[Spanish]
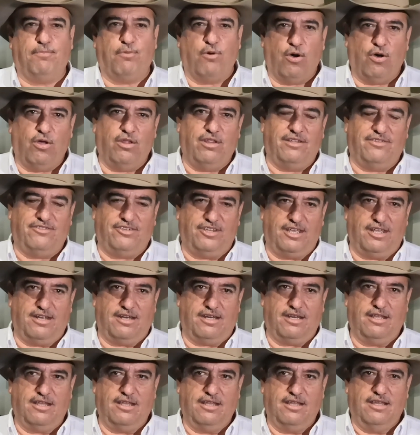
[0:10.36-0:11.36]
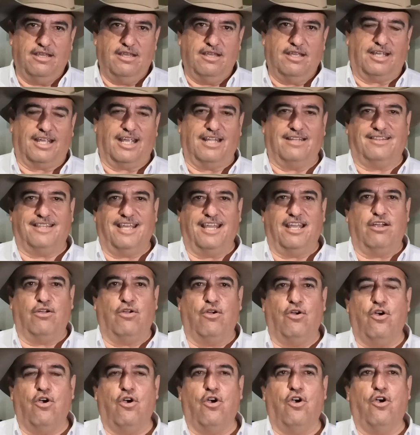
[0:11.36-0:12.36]
puedo decir que
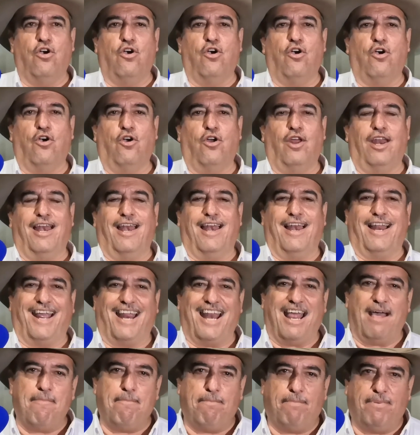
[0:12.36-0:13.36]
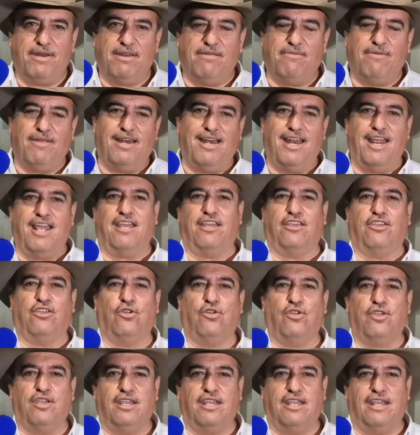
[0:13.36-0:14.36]
tengo el gran
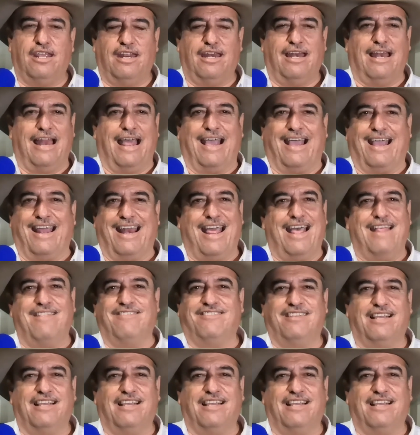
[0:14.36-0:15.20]
privilegio y la gran